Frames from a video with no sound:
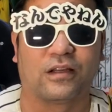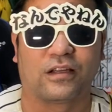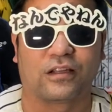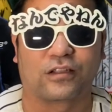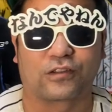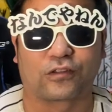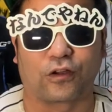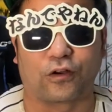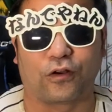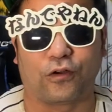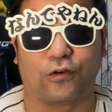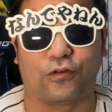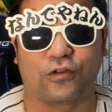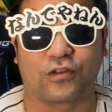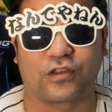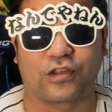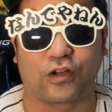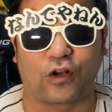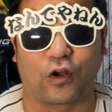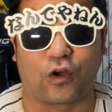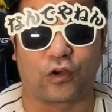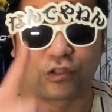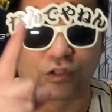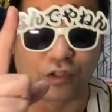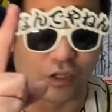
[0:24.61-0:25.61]
そのうち
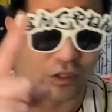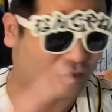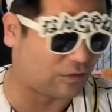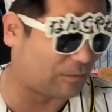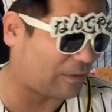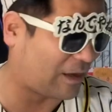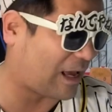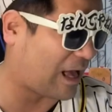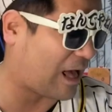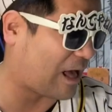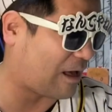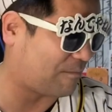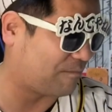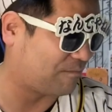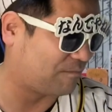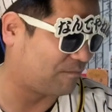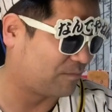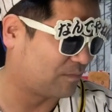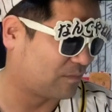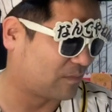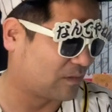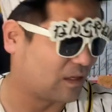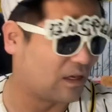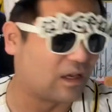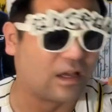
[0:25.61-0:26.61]
のひとつめが、
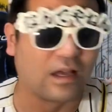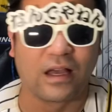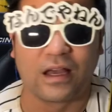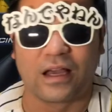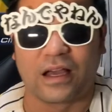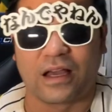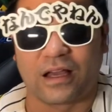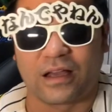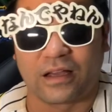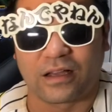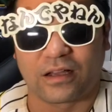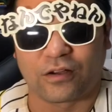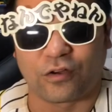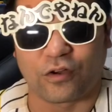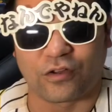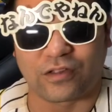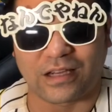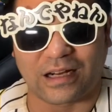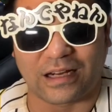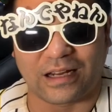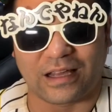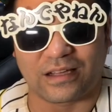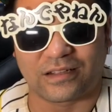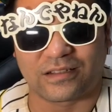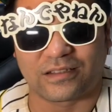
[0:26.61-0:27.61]
こち
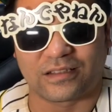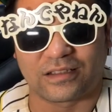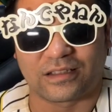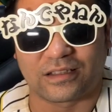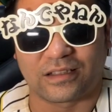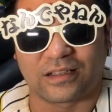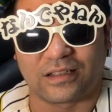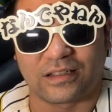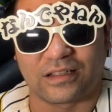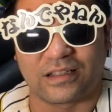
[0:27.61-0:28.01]
らです。